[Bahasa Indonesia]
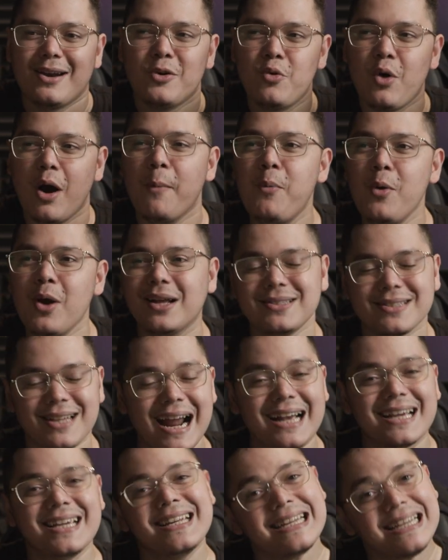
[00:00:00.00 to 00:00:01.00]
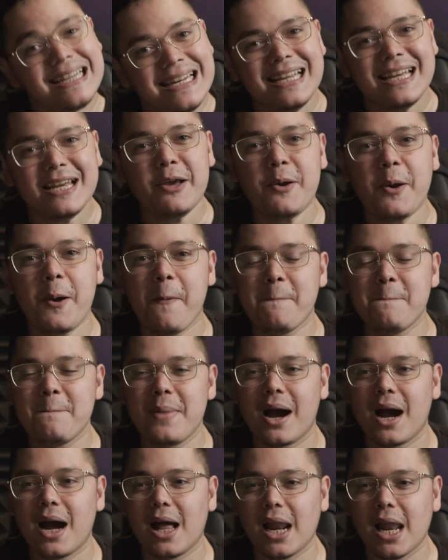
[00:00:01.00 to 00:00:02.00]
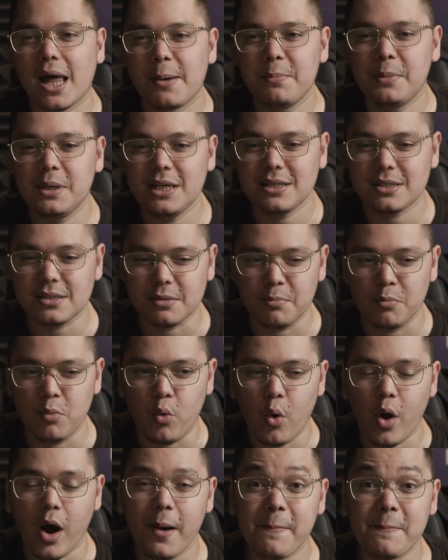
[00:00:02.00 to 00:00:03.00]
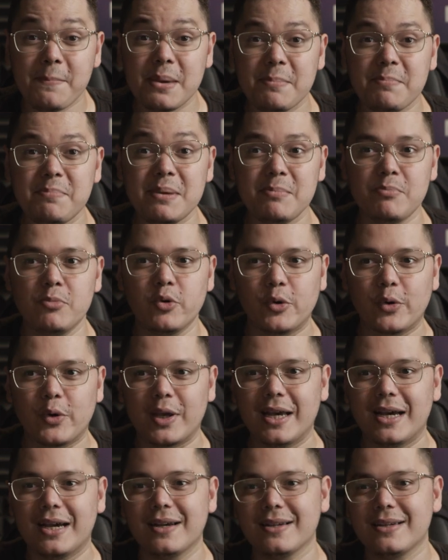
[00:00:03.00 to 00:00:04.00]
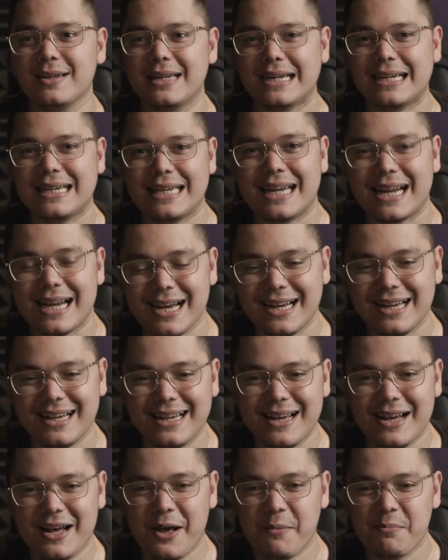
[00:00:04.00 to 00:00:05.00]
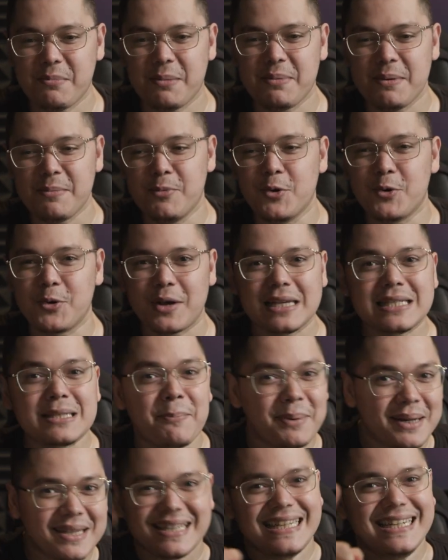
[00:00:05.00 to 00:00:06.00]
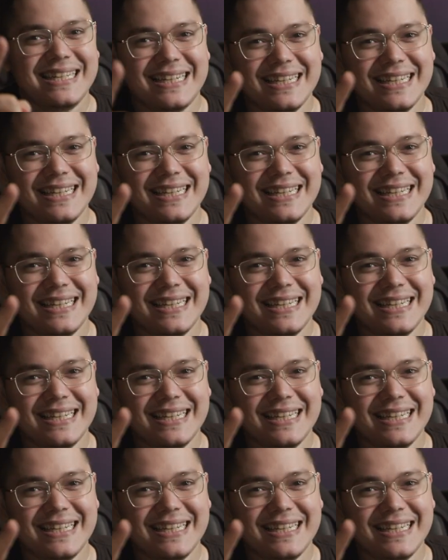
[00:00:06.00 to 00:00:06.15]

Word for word: dua bulan terakhir ini mengalami sebuah mimpi buruk ya. Kira-kira mimpi buruknya seperti